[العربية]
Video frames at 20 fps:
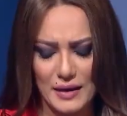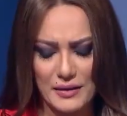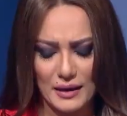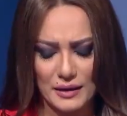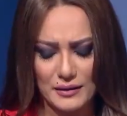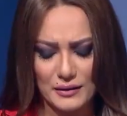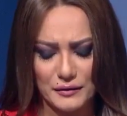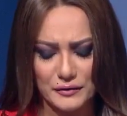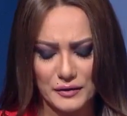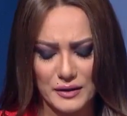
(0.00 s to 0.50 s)

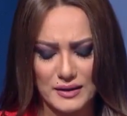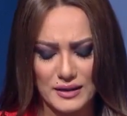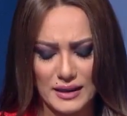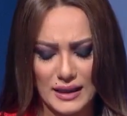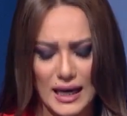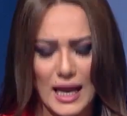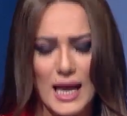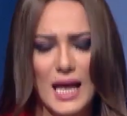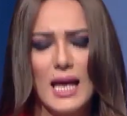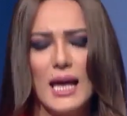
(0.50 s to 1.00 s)
اكثر
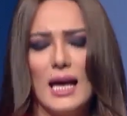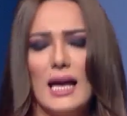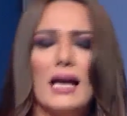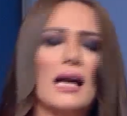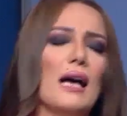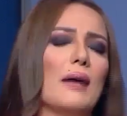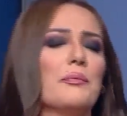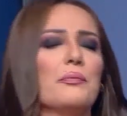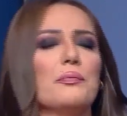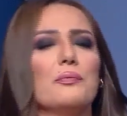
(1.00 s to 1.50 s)
تفاصيل
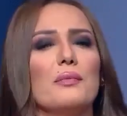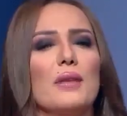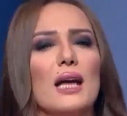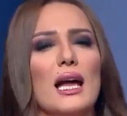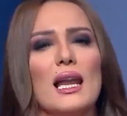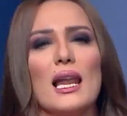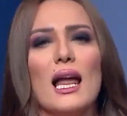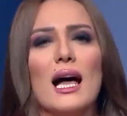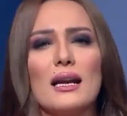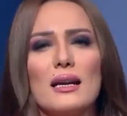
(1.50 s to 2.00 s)

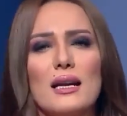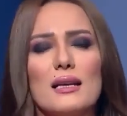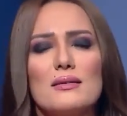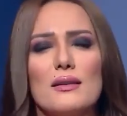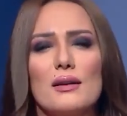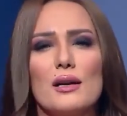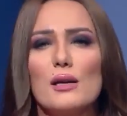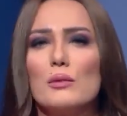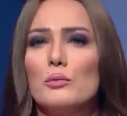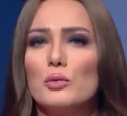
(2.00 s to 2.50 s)

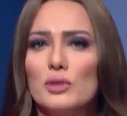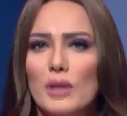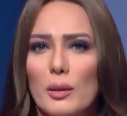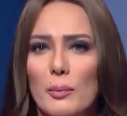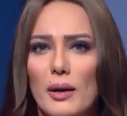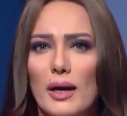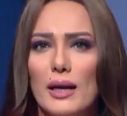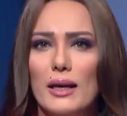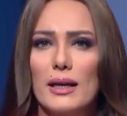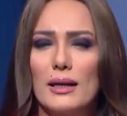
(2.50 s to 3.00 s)
العناصر
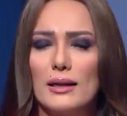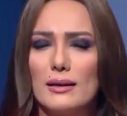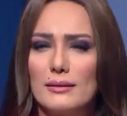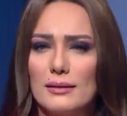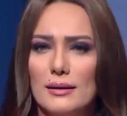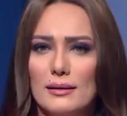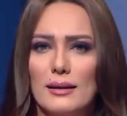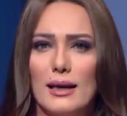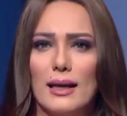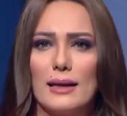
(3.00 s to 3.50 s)
المتبقيه
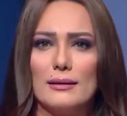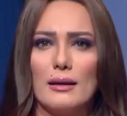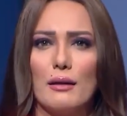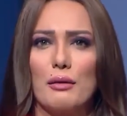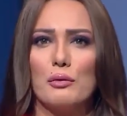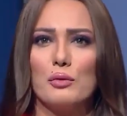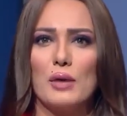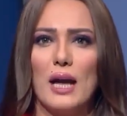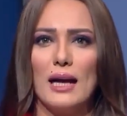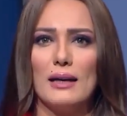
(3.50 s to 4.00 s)
التي
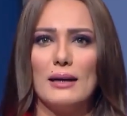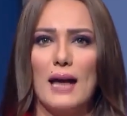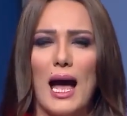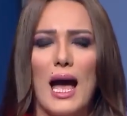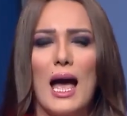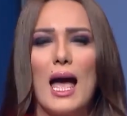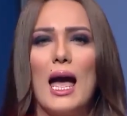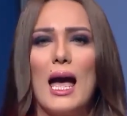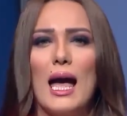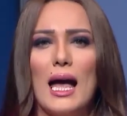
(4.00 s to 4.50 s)
يتحدثون
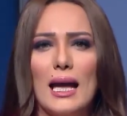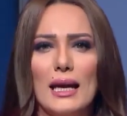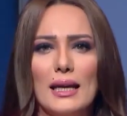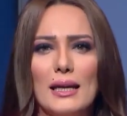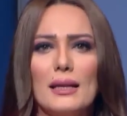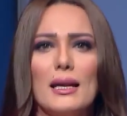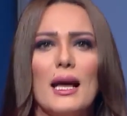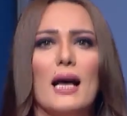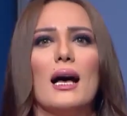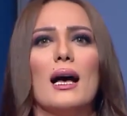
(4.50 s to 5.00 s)
عنها
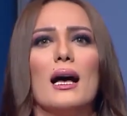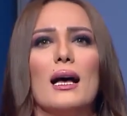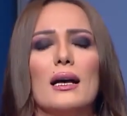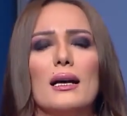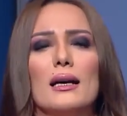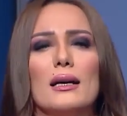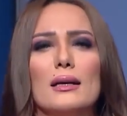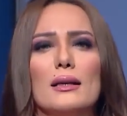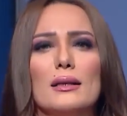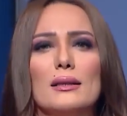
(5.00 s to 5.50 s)
اين
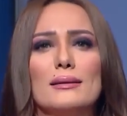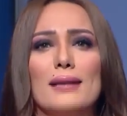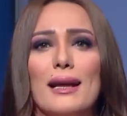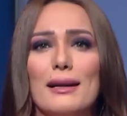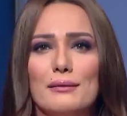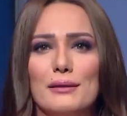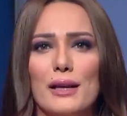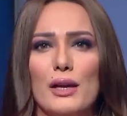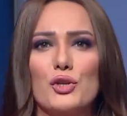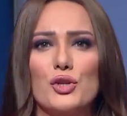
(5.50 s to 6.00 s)

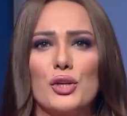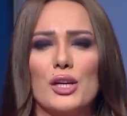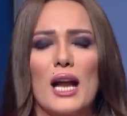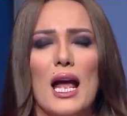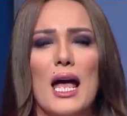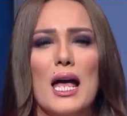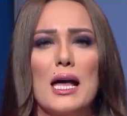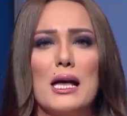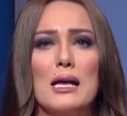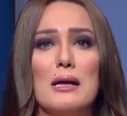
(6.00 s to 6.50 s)
تنتشر
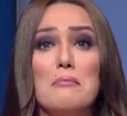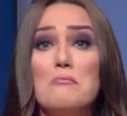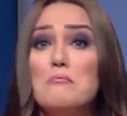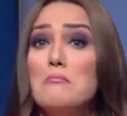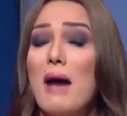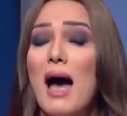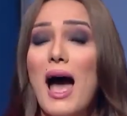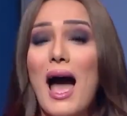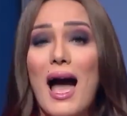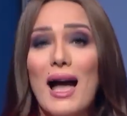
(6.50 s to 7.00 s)

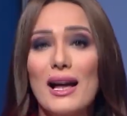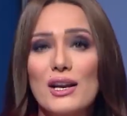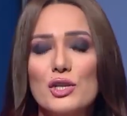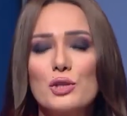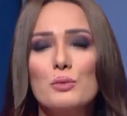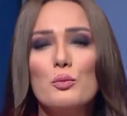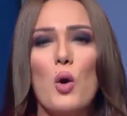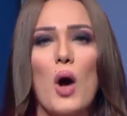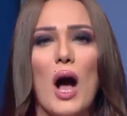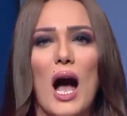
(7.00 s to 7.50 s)
ما
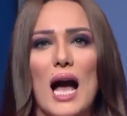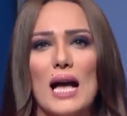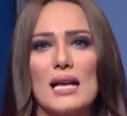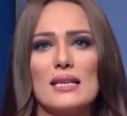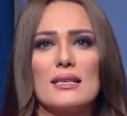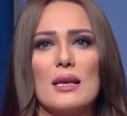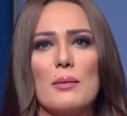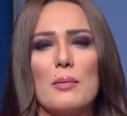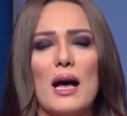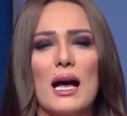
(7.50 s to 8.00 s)
حجمها
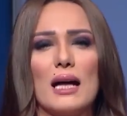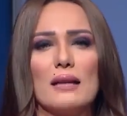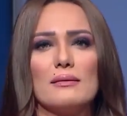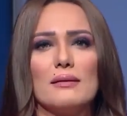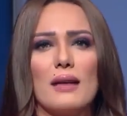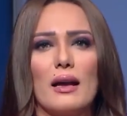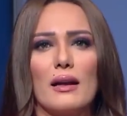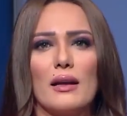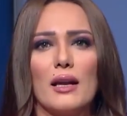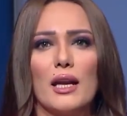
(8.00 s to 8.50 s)
حسب
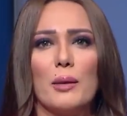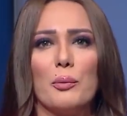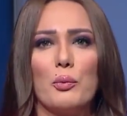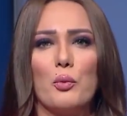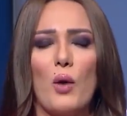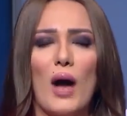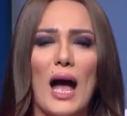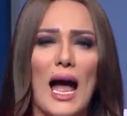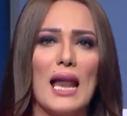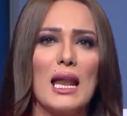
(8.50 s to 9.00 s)

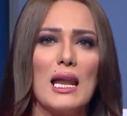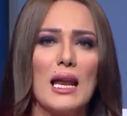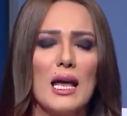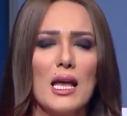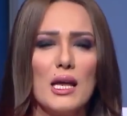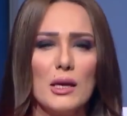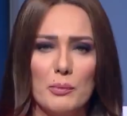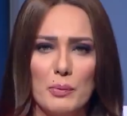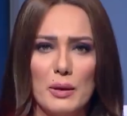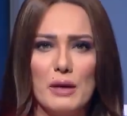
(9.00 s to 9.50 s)
التقريب وهل
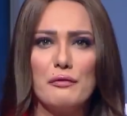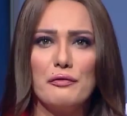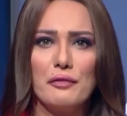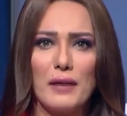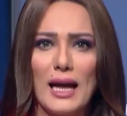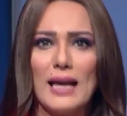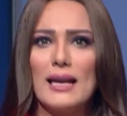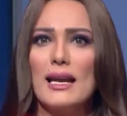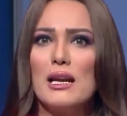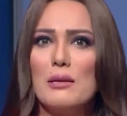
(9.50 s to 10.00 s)

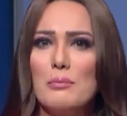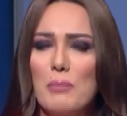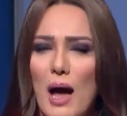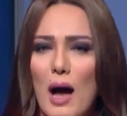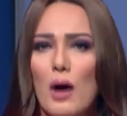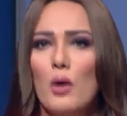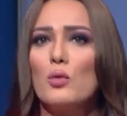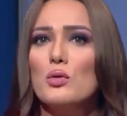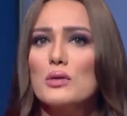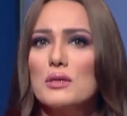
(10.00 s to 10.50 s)
بالفعل
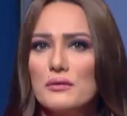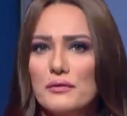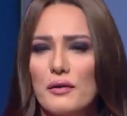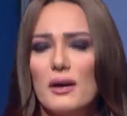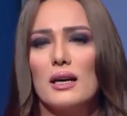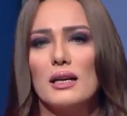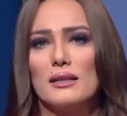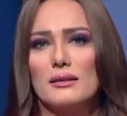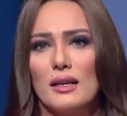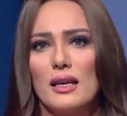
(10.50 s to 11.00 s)
الباغوث
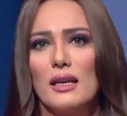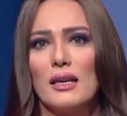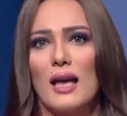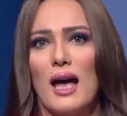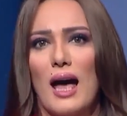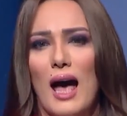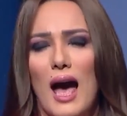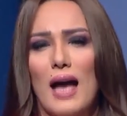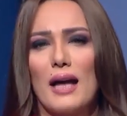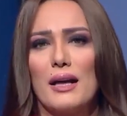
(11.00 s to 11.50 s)
فقط
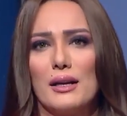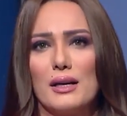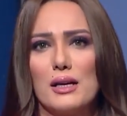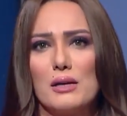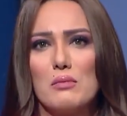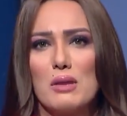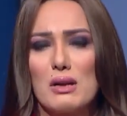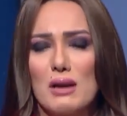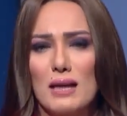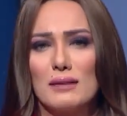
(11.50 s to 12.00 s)
هي اخر
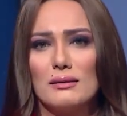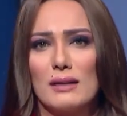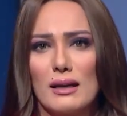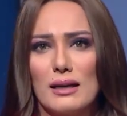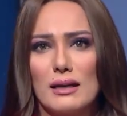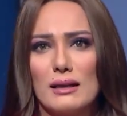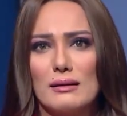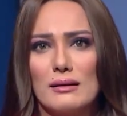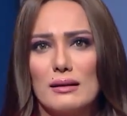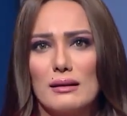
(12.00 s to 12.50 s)
المناطق
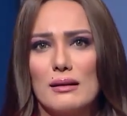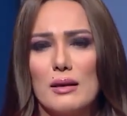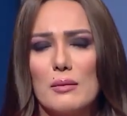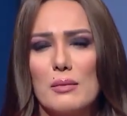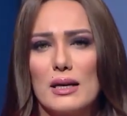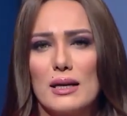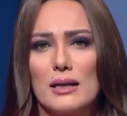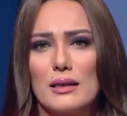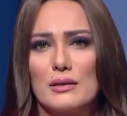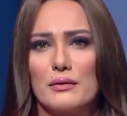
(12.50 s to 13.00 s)
التي
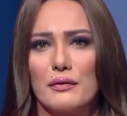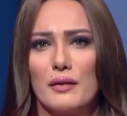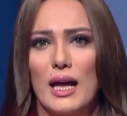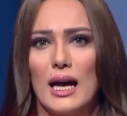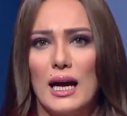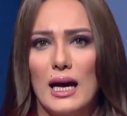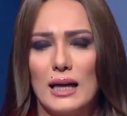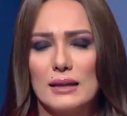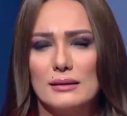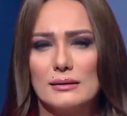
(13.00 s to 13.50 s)
يتمركز
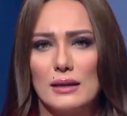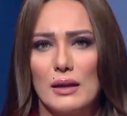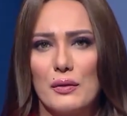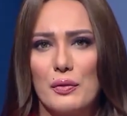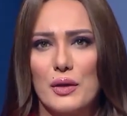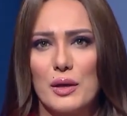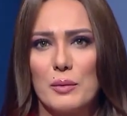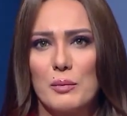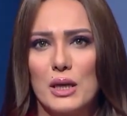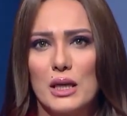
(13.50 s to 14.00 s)
فيها
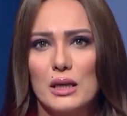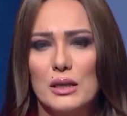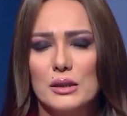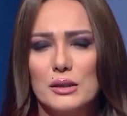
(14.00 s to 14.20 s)
التنظيم